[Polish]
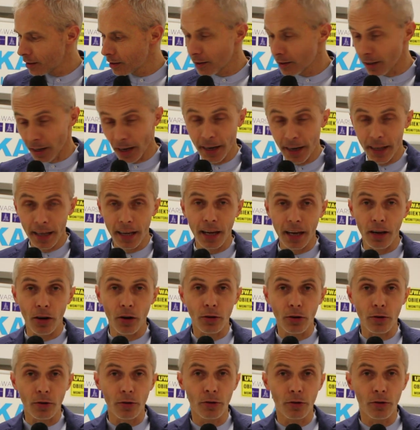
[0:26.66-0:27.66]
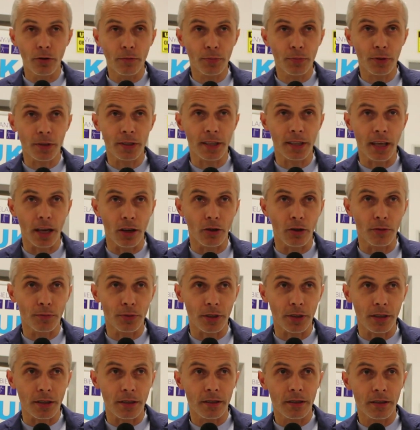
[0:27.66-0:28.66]
trenera roku przyznaną
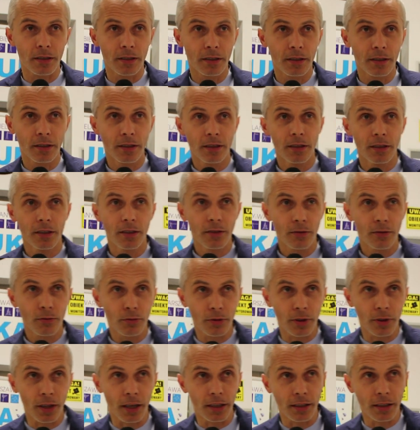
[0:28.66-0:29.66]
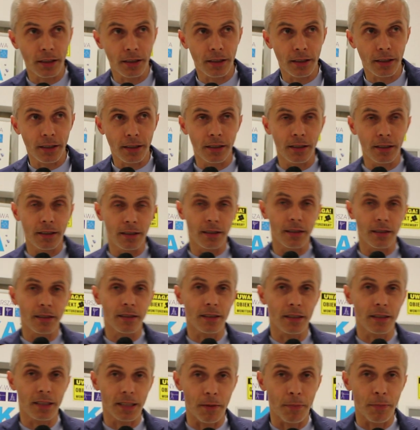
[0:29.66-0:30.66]
przez tutaj
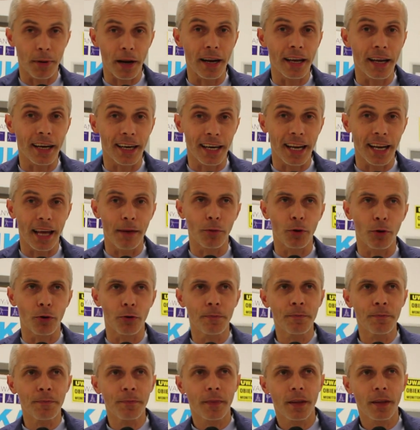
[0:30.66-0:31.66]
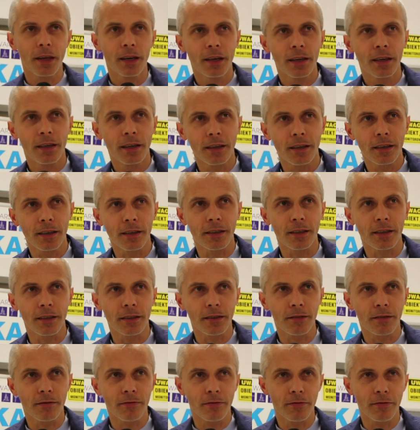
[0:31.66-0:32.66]
zebrane gremium.
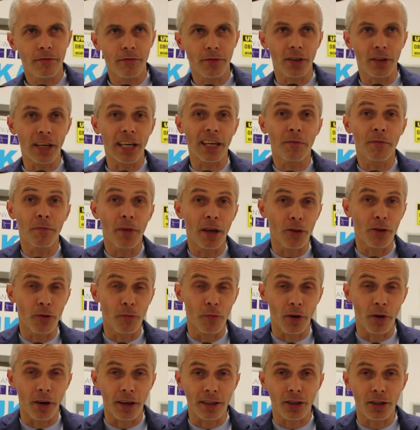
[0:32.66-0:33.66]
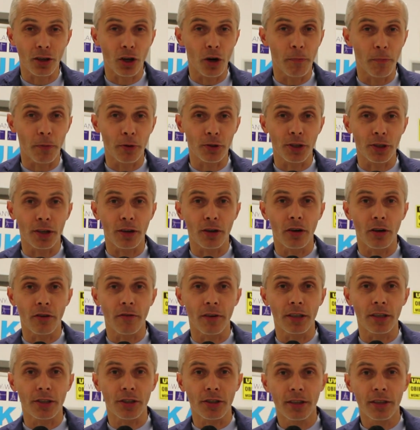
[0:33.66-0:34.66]
W ich imieniu mogę tylko
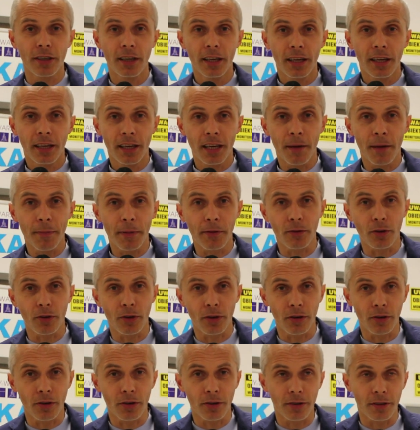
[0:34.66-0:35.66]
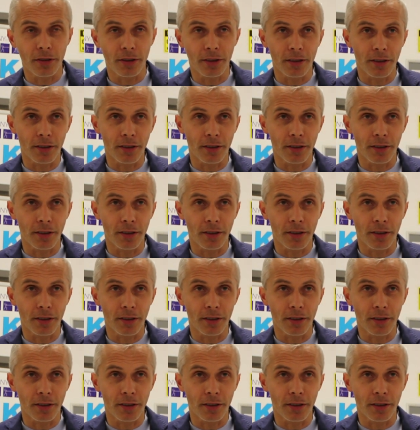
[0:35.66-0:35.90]
podziękować. Na pewno